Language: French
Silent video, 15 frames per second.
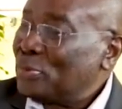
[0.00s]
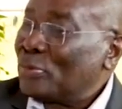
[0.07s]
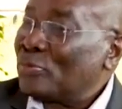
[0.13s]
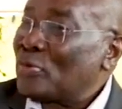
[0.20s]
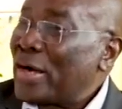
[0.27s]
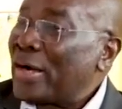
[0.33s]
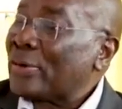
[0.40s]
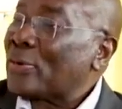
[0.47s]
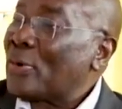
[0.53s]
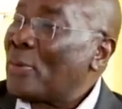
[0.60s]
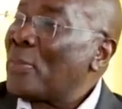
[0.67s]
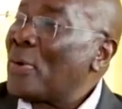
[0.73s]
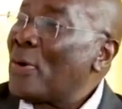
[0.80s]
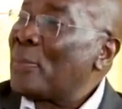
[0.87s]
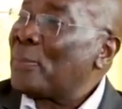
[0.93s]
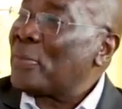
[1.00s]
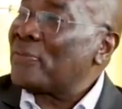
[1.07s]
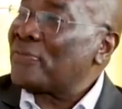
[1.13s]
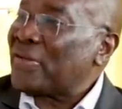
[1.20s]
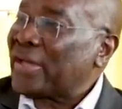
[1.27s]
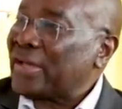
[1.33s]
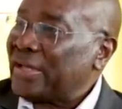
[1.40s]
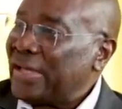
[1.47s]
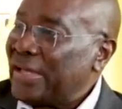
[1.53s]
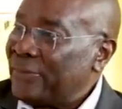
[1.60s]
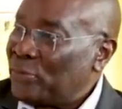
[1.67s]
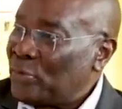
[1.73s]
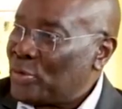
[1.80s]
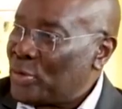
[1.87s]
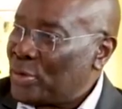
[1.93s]
pour voir comment on peut faire
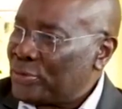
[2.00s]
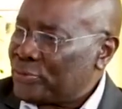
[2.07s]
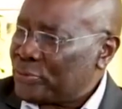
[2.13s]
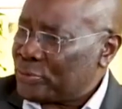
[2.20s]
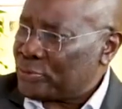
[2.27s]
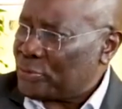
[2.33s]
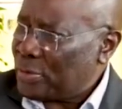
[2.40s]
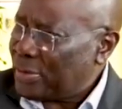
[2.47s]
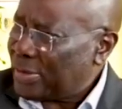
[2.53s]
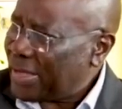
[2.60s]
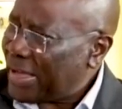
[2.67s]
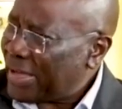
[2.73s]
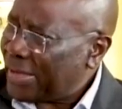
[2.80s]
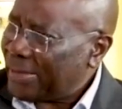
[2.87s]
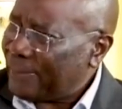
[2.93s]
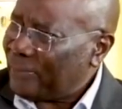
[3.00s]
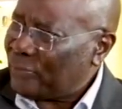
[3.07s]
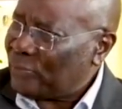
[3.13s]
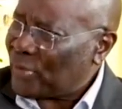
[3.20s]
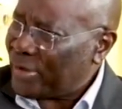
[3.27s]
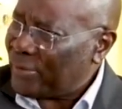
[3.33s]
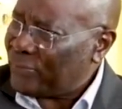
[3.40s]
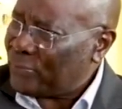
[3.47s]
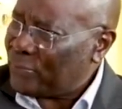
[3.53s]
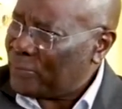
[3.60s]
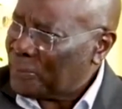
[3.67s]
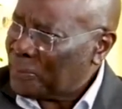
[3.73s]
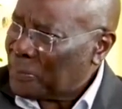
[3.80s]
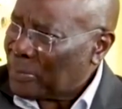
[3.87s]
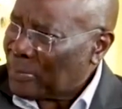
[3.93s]
évoluer les choses. Car,
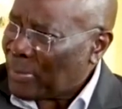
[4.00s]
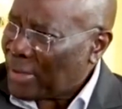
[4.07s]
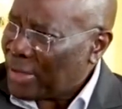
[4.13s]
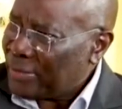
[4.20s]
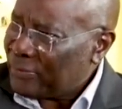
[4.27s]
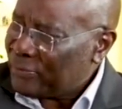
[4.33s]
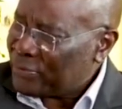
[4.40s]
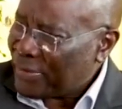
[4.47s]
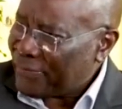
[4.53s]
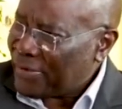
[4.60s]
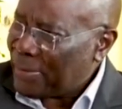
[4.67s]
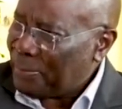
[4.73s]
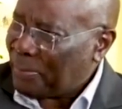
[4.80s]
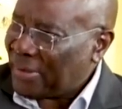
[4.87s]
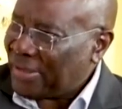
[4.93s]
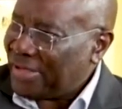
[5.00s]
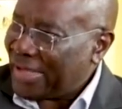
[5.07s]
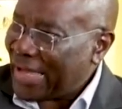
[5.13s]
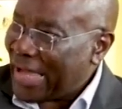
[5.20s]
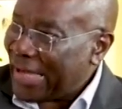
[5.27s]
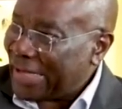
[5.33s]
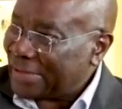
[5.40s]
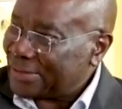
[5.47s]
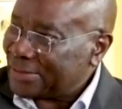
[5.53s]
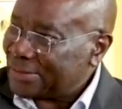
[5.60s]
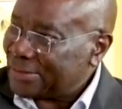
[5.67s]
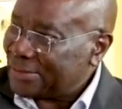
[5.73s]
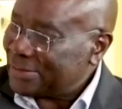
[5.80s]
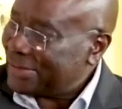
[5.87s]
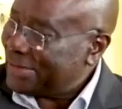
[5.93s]
voyez-vous, vous avez un pays A
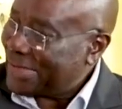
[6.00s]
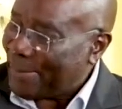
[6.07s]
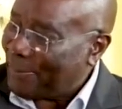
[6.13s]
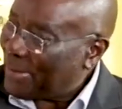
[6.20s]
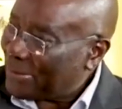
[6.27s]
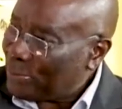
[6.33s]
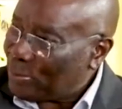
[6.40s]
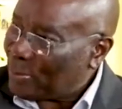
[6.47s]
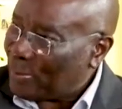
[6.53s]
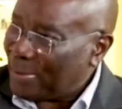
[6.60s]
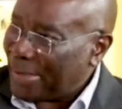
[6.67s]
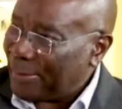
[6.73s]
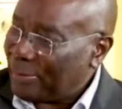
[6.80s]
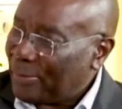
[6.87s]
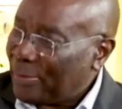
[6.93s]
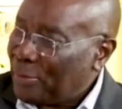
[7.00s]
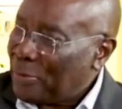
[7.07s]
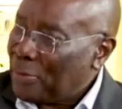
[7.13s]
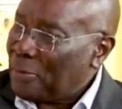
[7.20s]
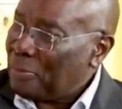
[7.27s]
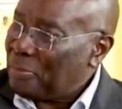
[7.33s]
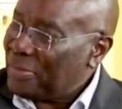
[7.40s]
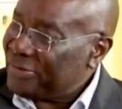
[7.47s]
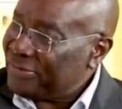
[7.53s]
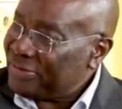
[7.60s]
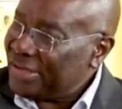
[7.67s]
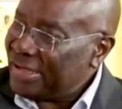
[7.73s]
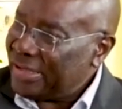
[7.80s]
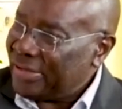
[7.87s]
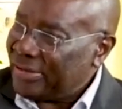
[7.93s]
qui n'a pas de problème. Mais
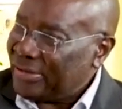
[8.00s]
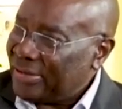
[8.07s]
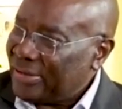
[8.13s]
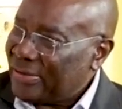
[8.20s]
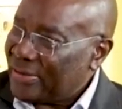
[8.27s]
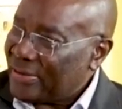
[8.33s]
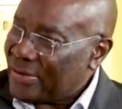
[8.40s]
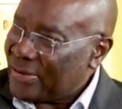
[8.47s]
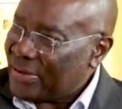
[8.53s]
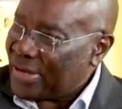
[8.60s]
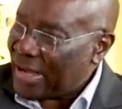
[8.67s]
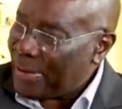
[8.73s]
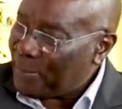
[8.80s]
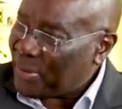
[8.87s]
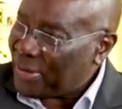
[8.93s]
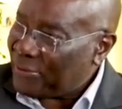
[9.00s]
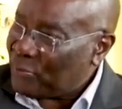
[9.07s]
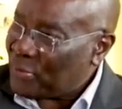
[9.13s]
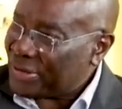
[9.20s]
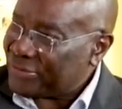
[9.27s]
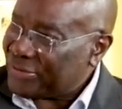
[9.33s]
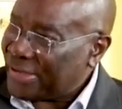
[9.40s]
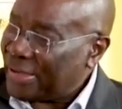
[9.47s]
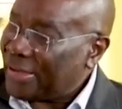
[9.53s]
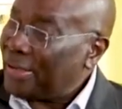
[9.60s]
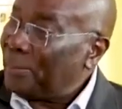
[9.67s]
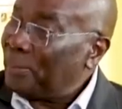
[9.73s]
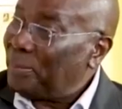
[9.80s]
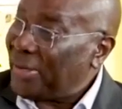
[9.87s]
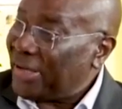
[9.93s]
si il a un pays voisin,
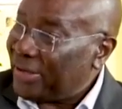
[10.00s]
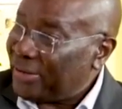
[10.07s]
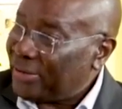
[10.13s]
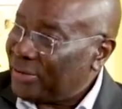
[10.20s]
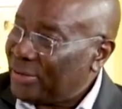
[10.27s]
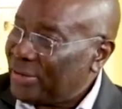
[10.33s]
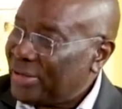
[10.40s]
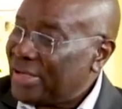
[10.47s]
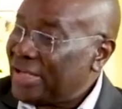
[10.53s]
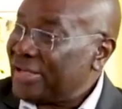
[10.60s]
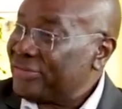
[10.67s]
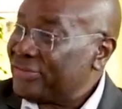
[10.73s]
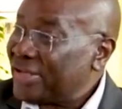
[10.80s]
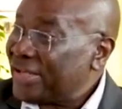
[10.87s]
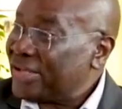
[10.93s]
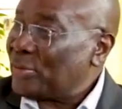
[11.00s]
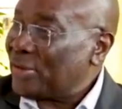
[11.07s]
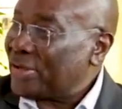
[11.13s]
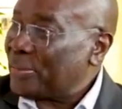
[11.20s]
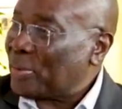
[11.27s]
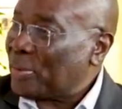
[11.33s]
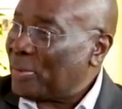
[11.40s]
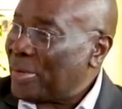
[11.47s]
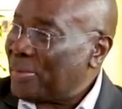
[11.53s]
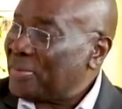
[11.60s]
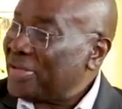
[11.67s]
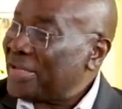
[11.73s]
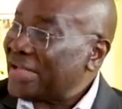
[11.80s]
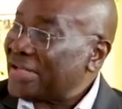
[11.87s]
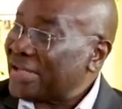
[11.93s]
B et C, qui ont des
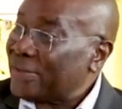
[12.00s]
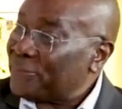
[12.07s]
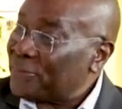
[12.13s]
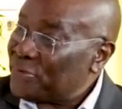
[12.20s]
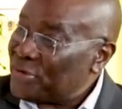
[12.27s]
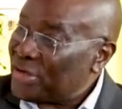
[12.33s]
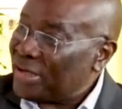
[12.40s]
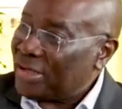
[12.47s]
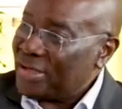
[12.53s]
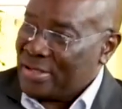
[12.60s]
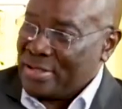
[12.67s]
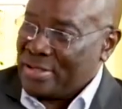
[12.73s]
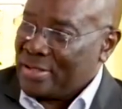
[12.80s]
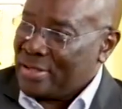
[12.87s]
problèmes, il y a des réfugiés